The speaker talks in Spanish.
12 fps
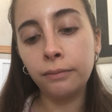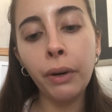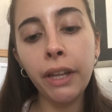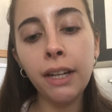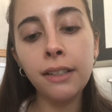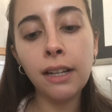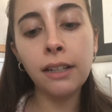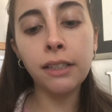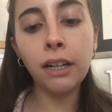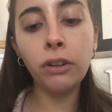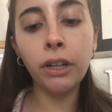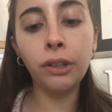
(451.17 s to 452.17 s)
Puedes
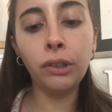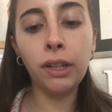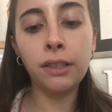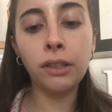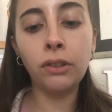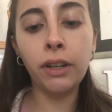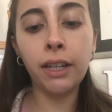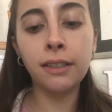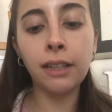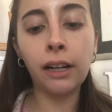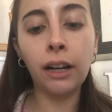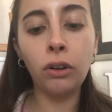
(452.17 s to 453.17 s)
hacer lo que estoy haciendo, que es
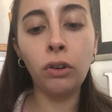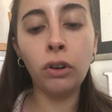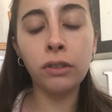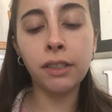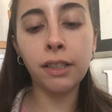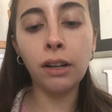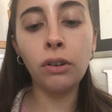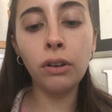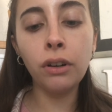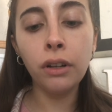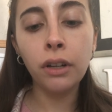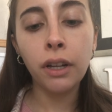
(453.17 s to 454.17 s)
sacarlo
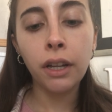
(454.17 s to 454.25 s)
seco